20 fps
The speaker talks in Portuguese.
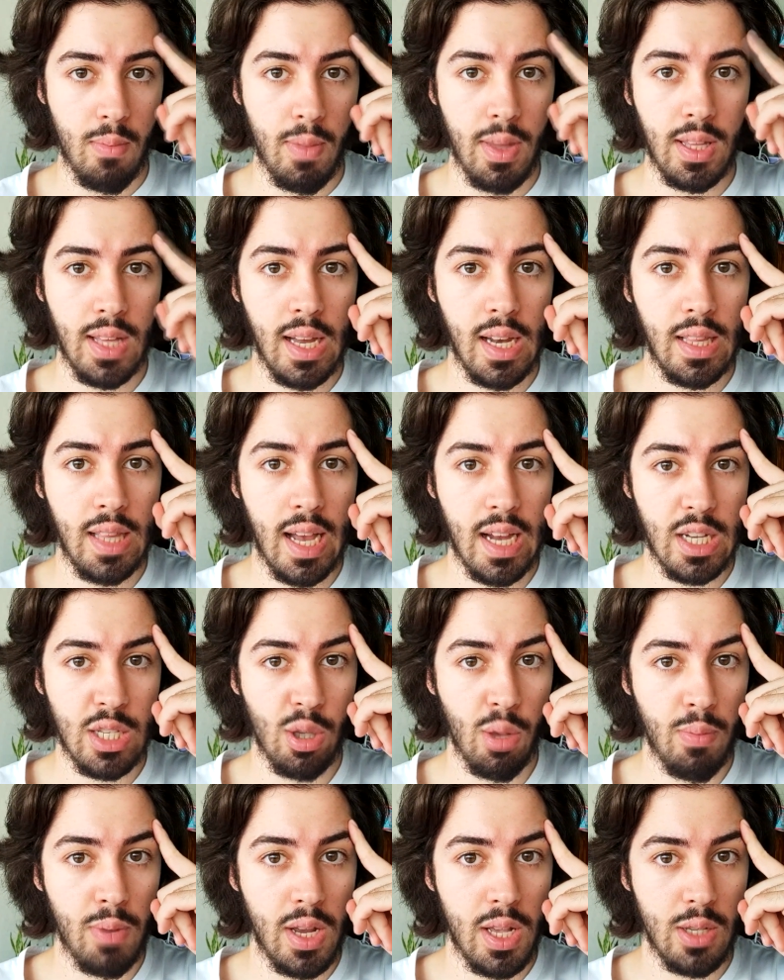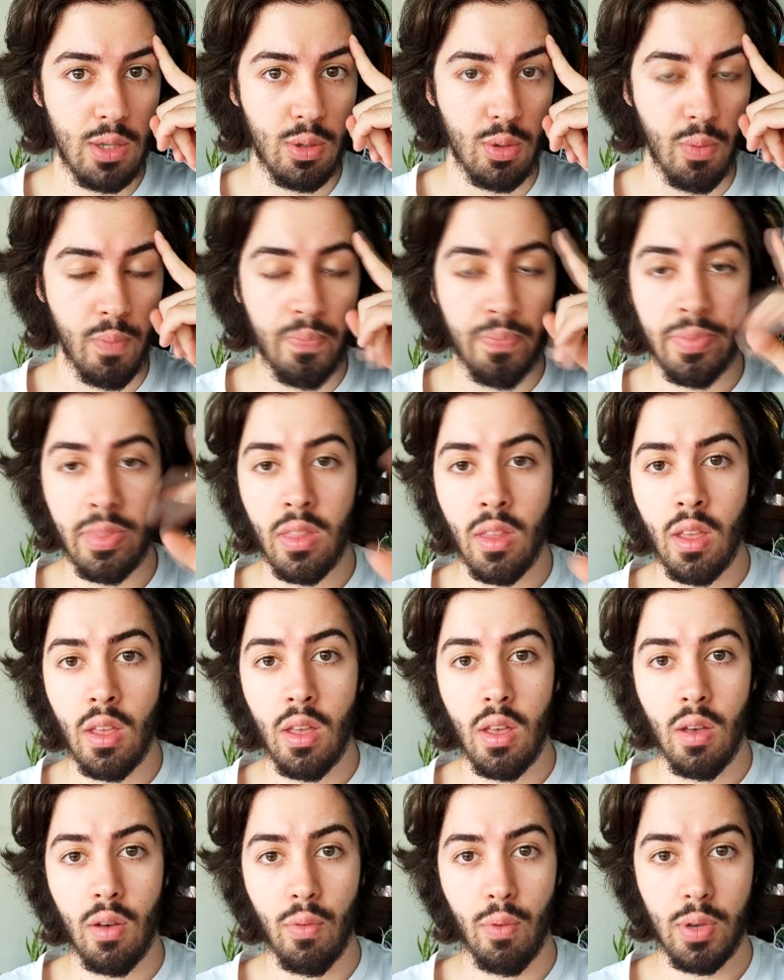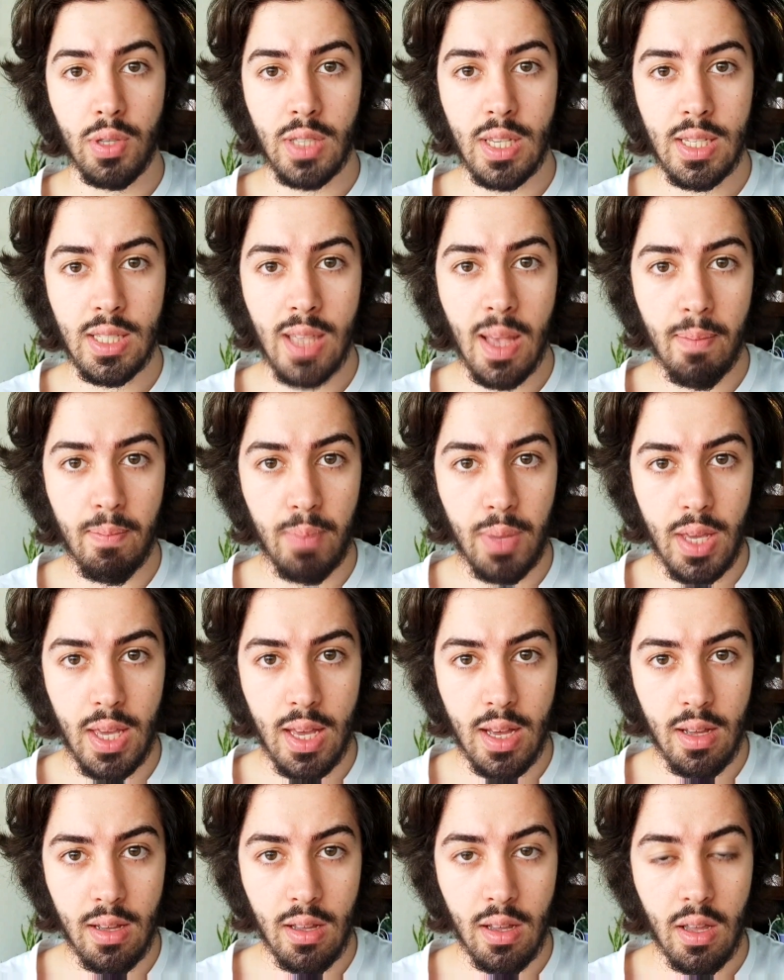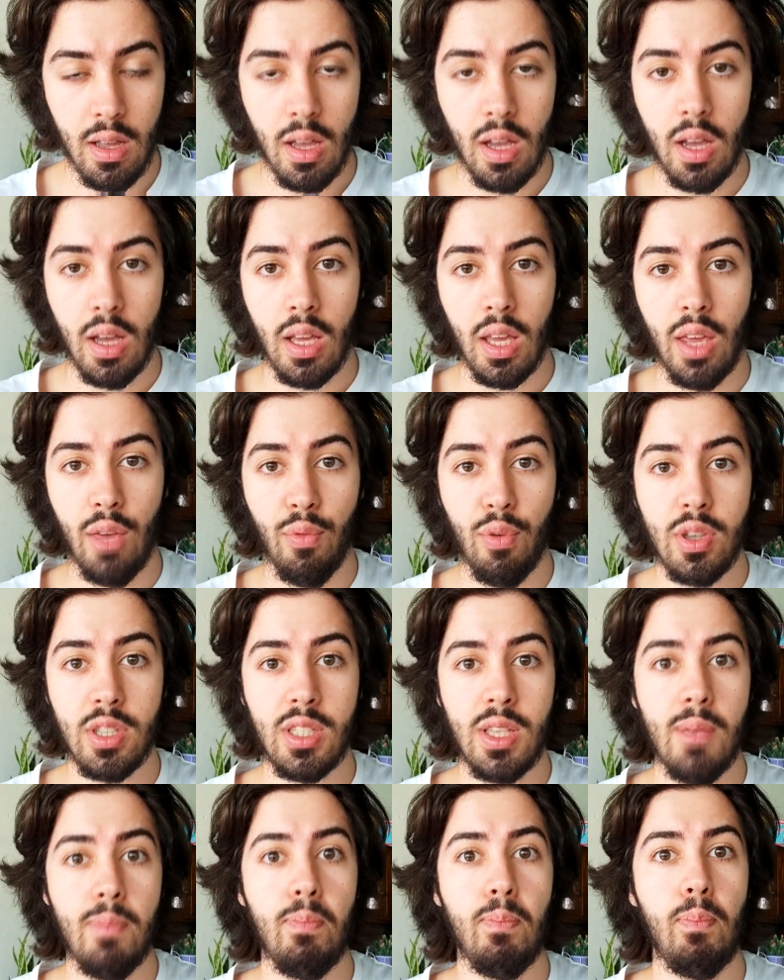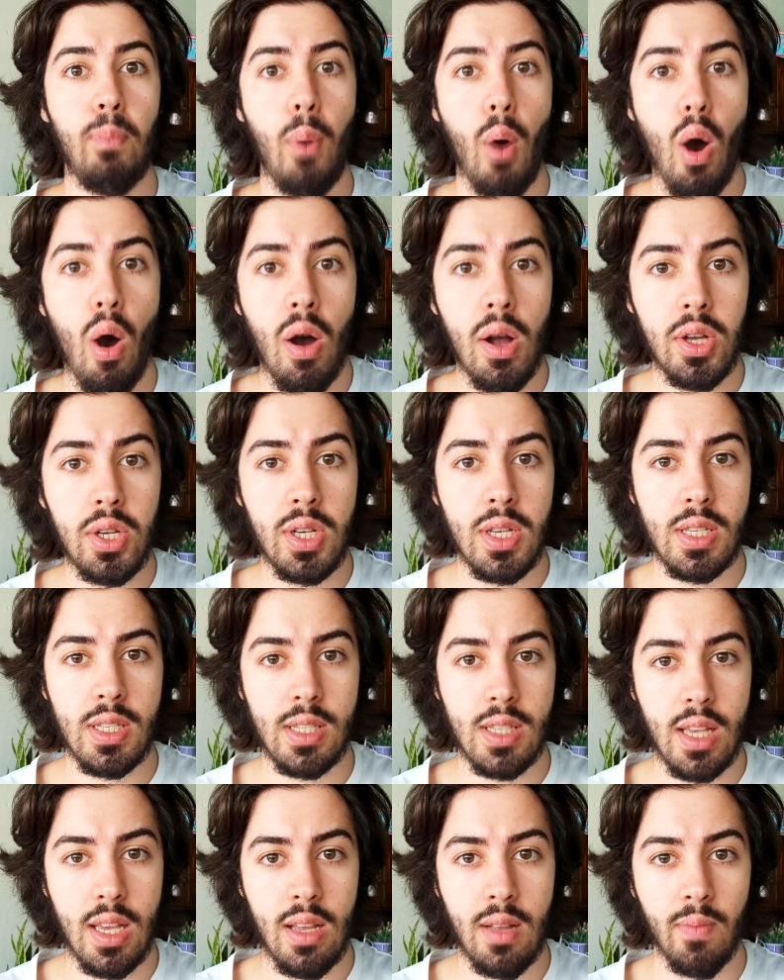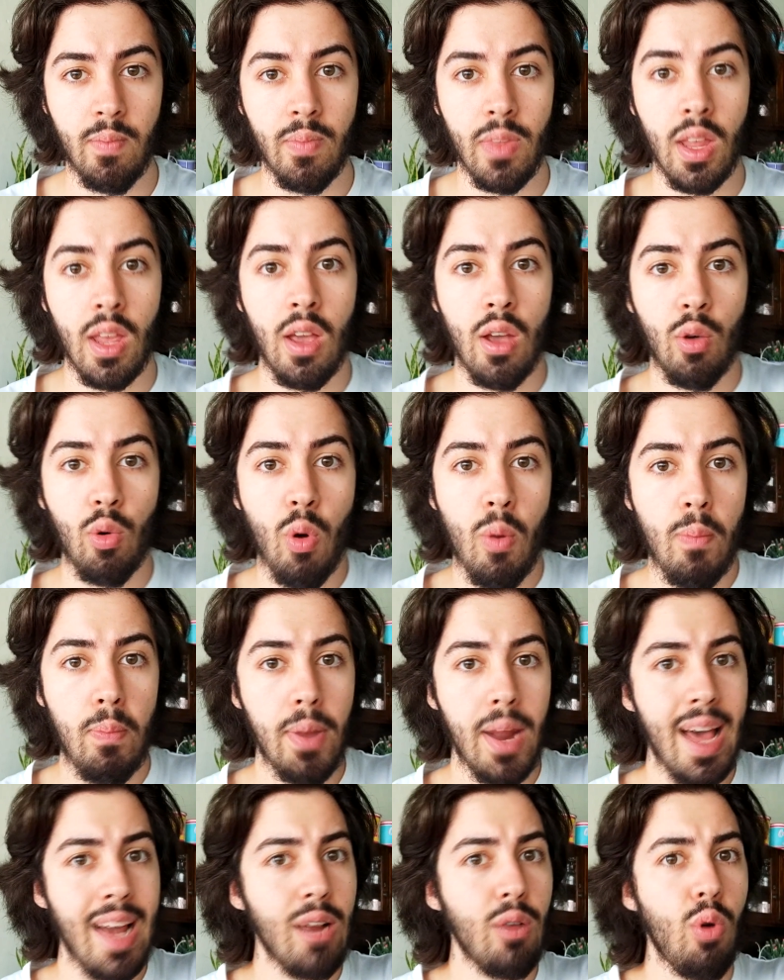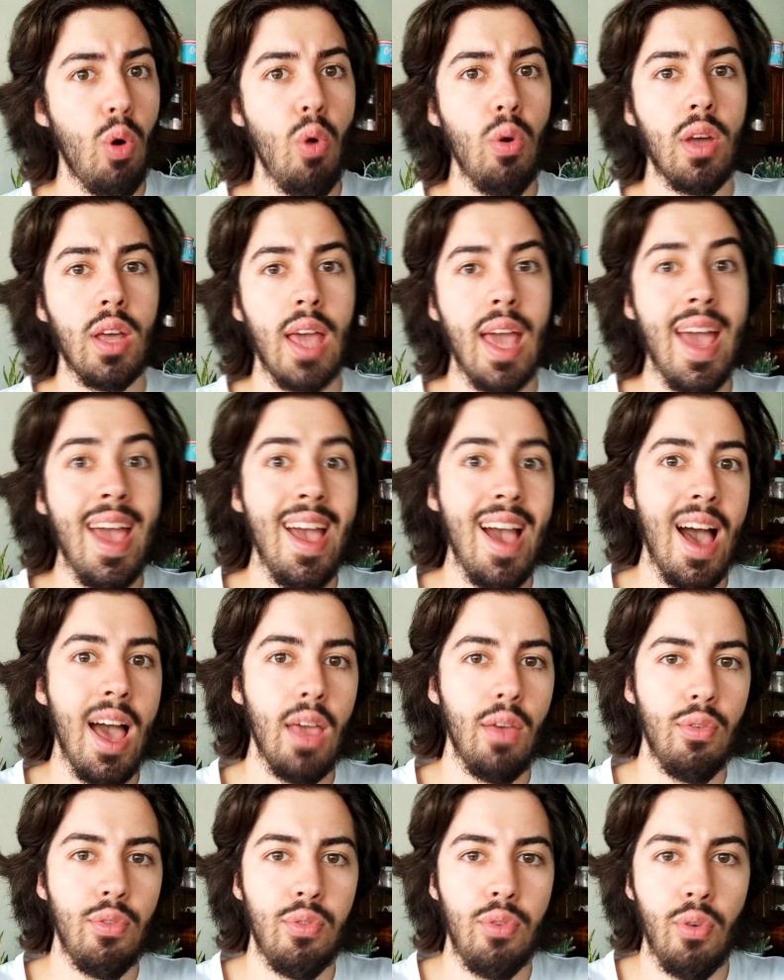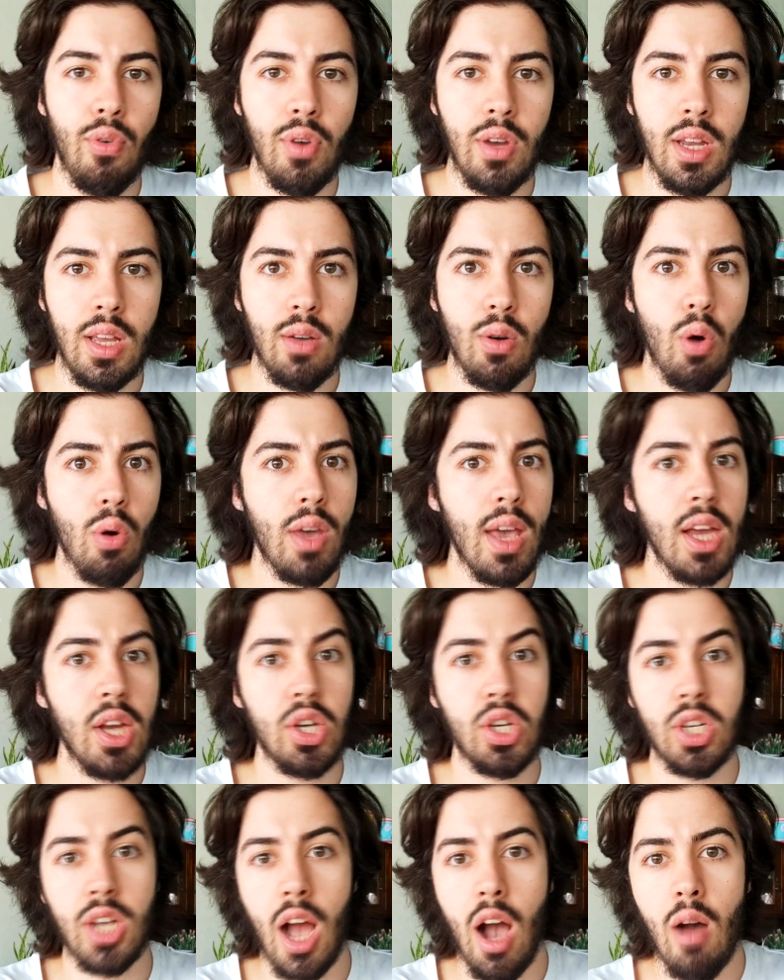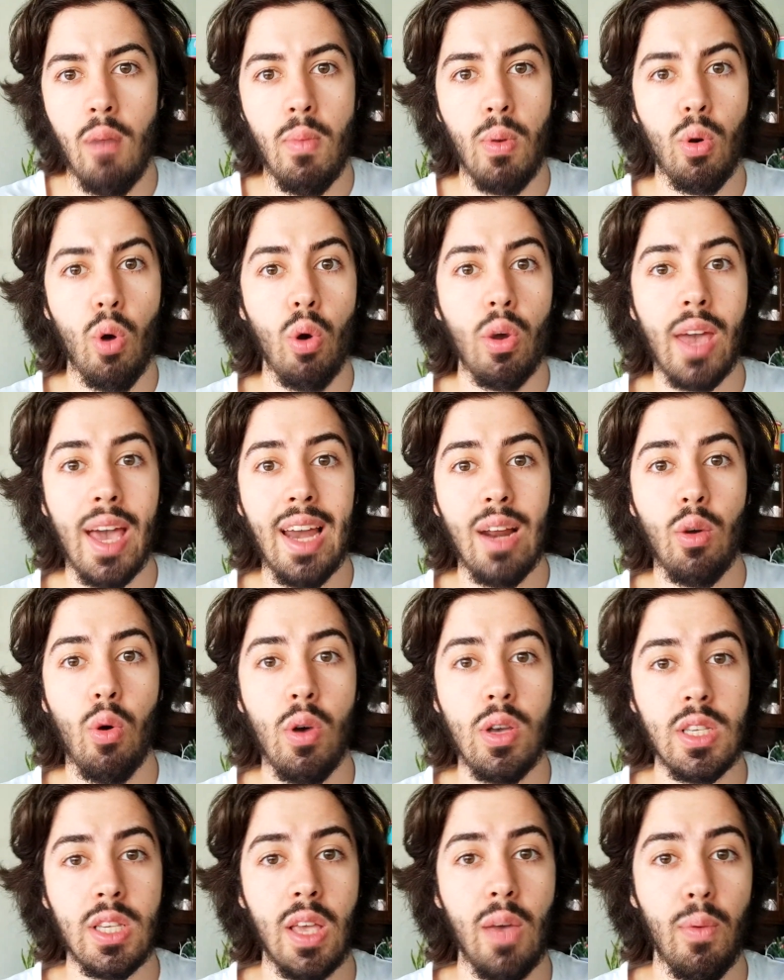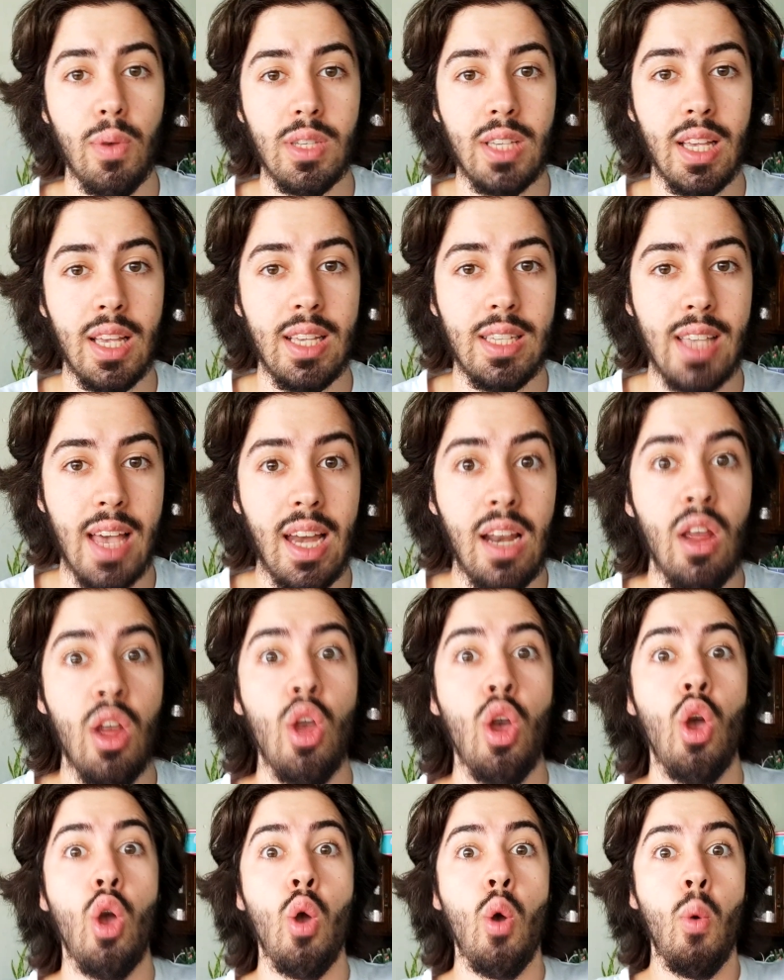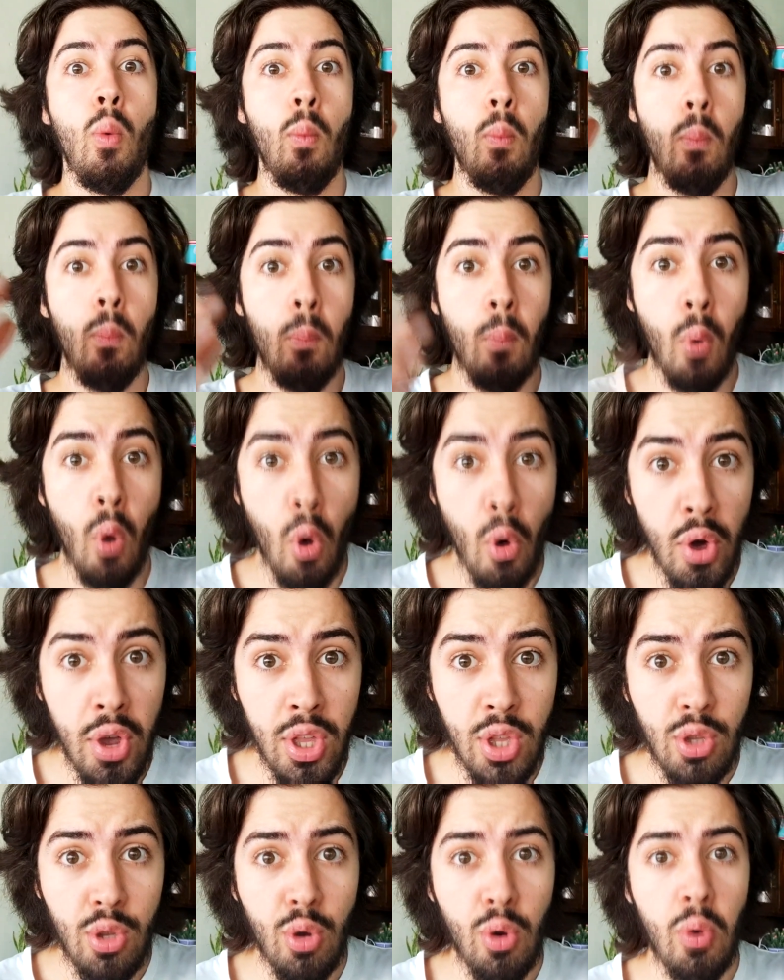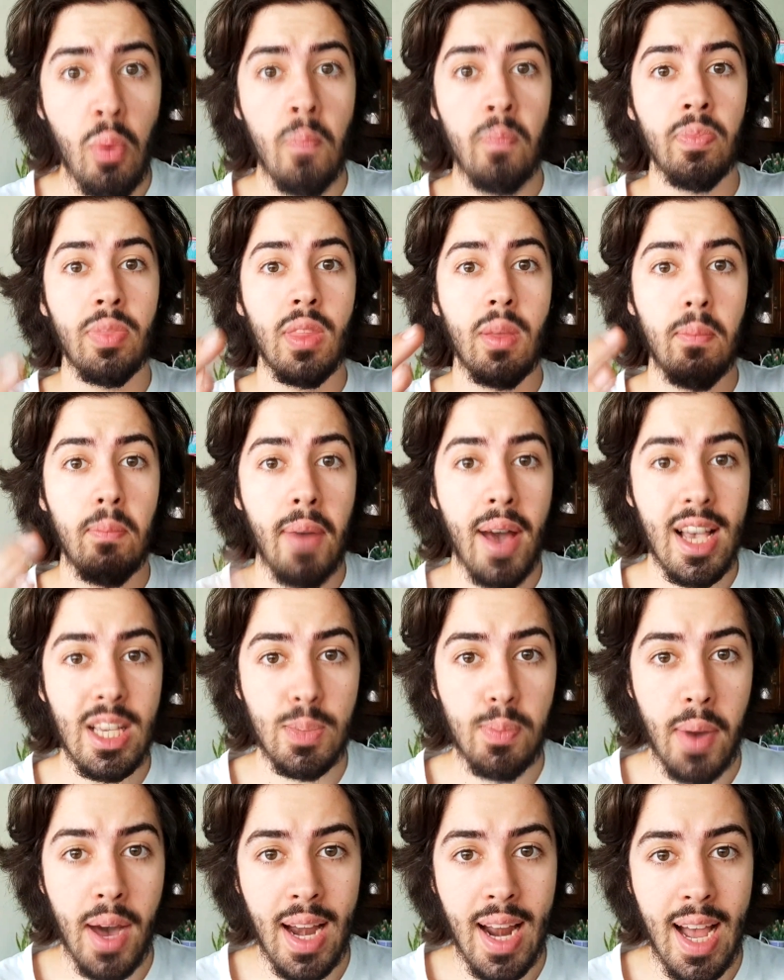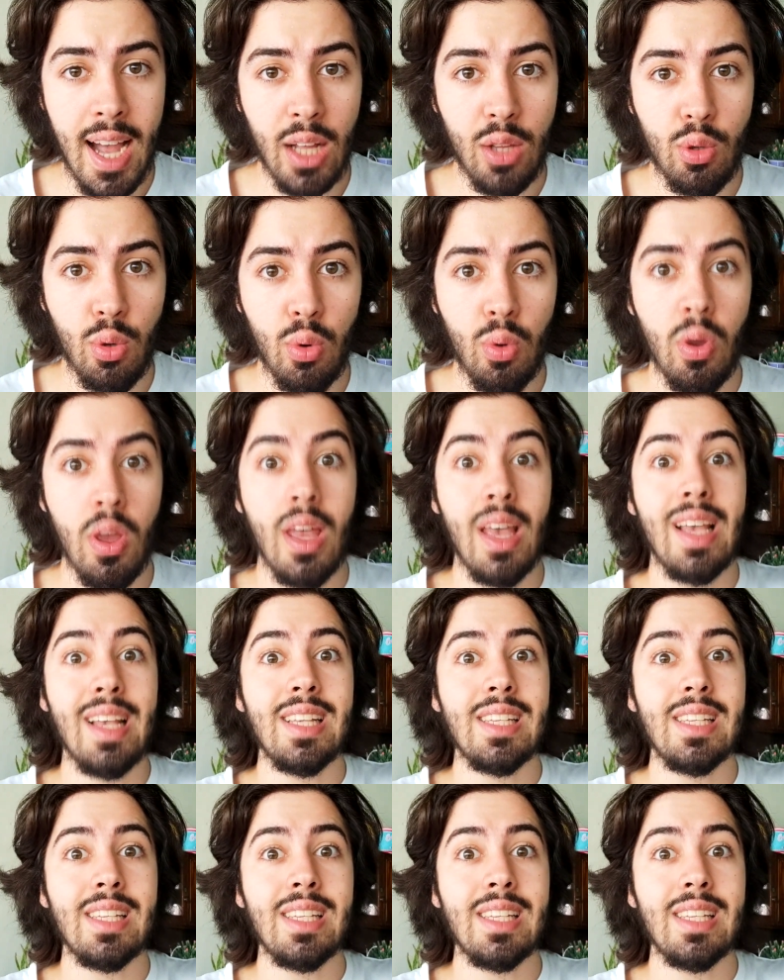mentalidade sobre isso. Você sabia que você pode sim comprar qualquer iPhone, qualquer Xiaomi, qualquer coisa que você quiser muito mais barato,